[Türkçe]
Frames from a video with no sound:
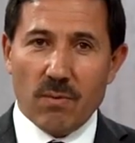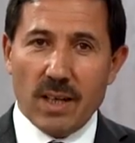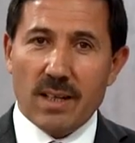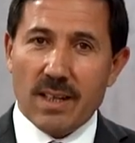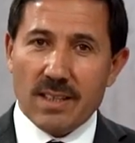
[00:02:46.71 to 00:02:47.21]

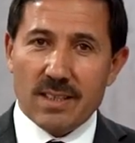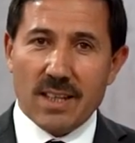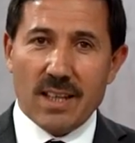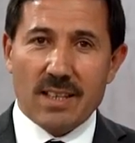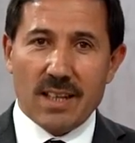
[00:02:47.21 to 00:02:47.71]
ve
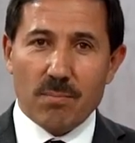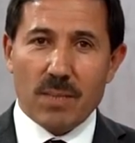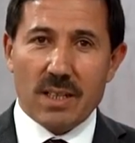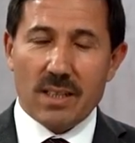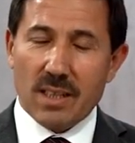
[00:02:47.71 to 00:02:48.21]
neticelendiren
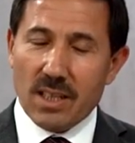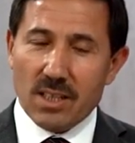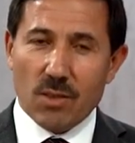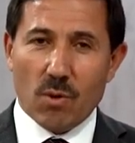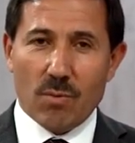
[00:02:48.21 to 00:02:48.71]
bir
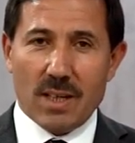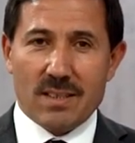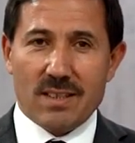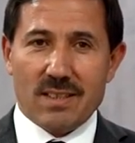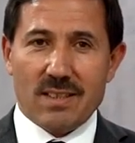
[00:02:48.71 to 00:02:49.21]
gençlik
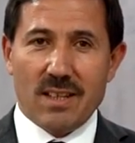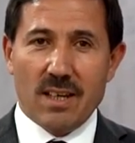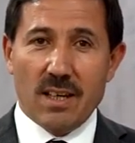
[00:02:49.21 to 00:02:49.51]
olmalısınız.